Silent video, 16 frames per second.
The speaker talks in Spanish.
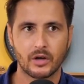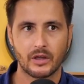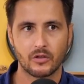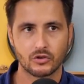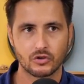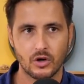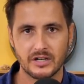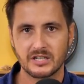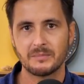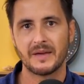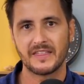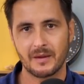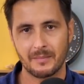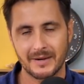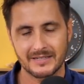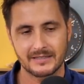que dos horas y
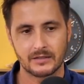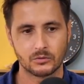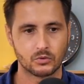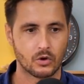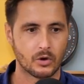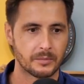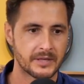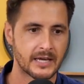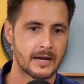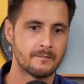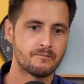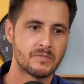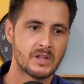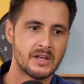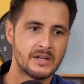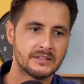media más de autonomía.
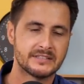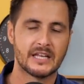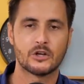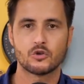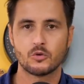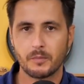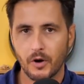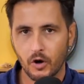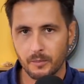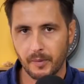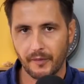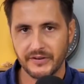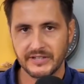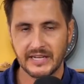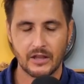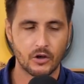Tienes un mejor
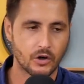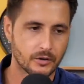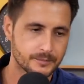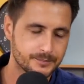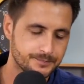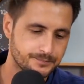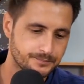procesador.